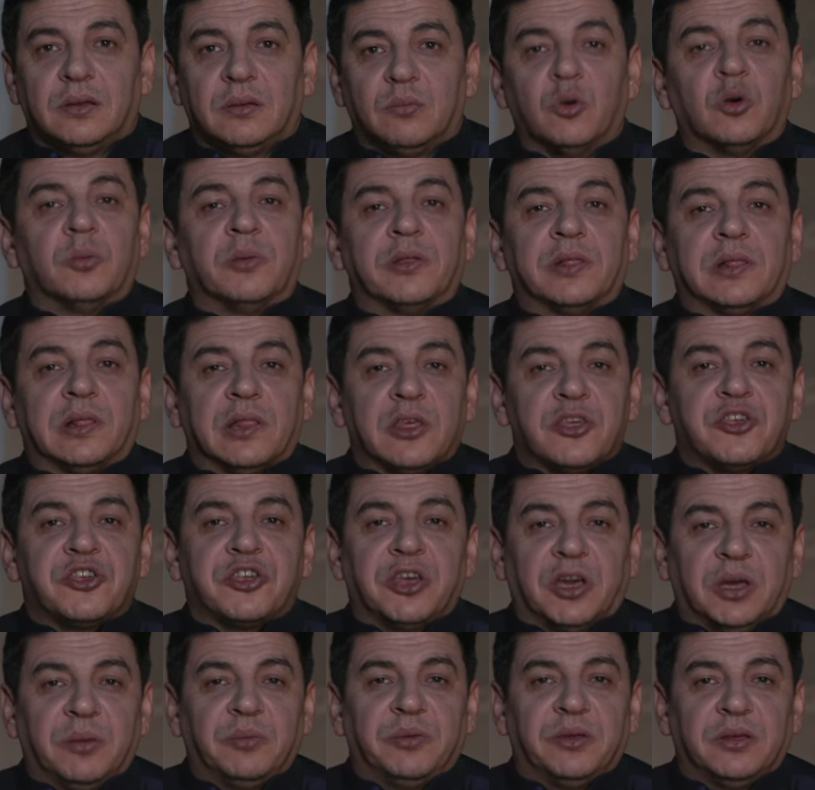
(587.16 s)
مو مثل
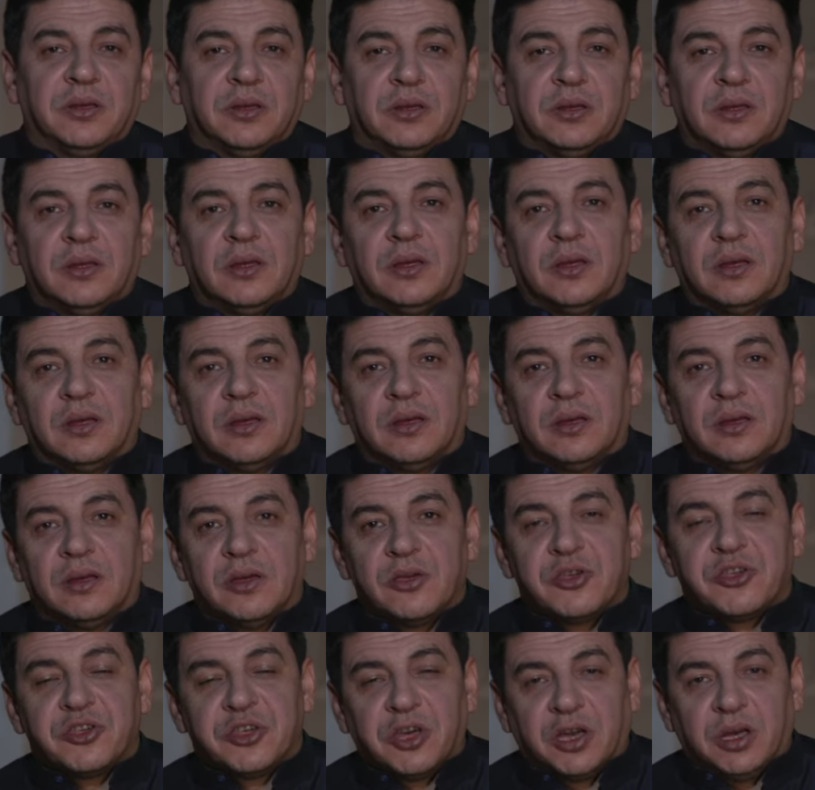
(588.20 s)
الشعبي
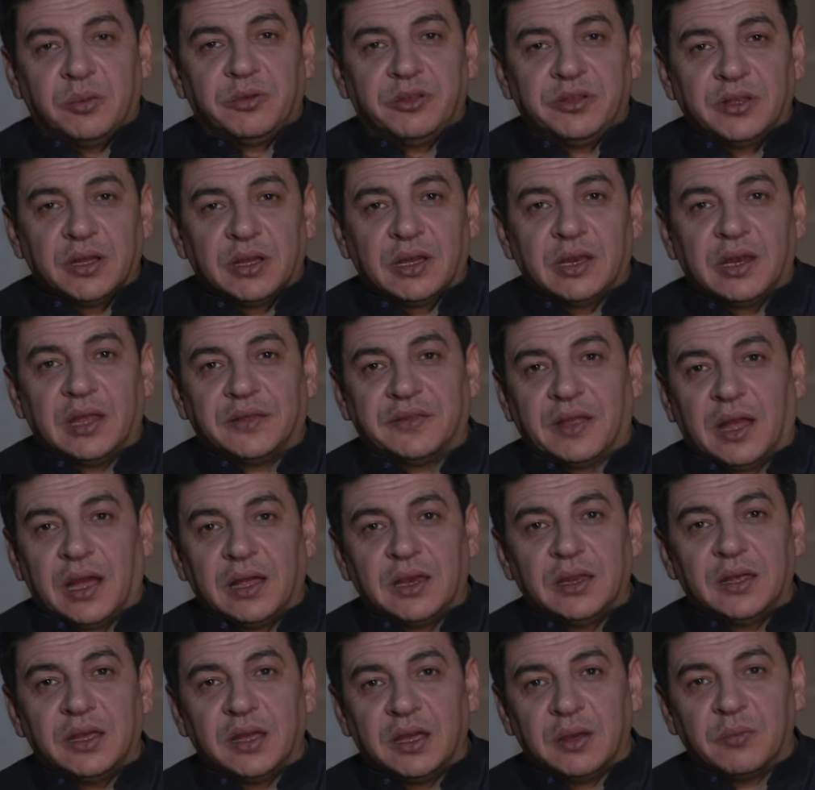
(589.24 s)
الشعبي دخلت
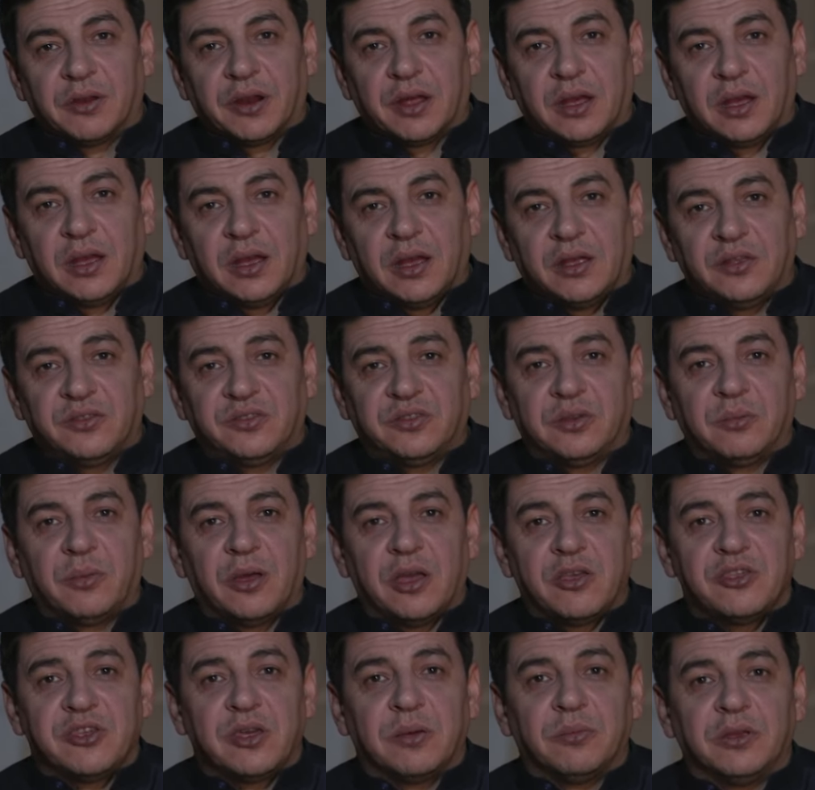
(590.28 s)
عليه امرأة
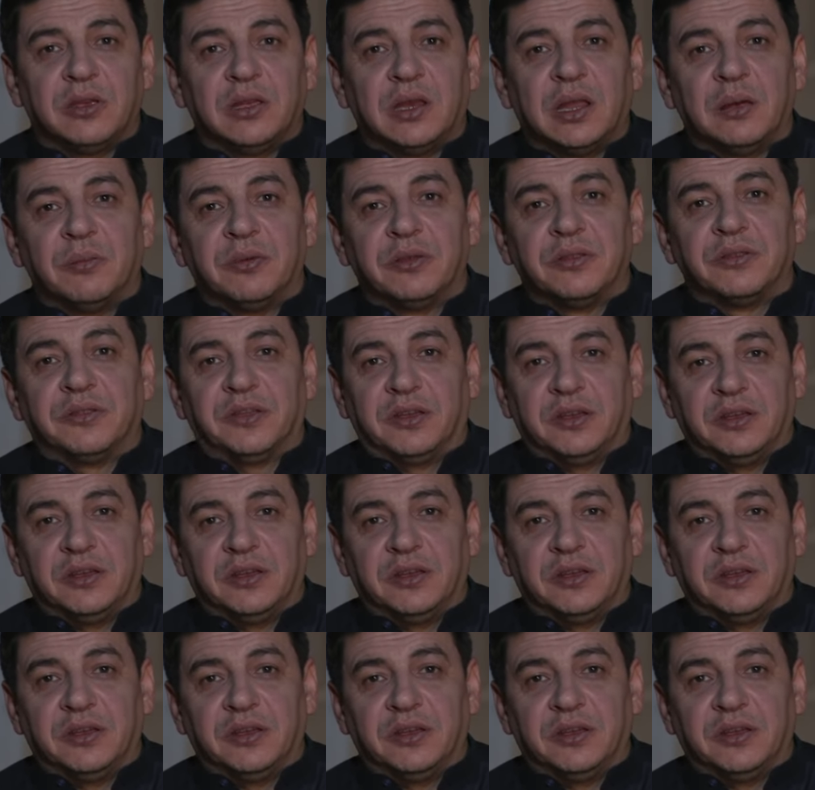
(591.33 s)
اسمها جميلة بنت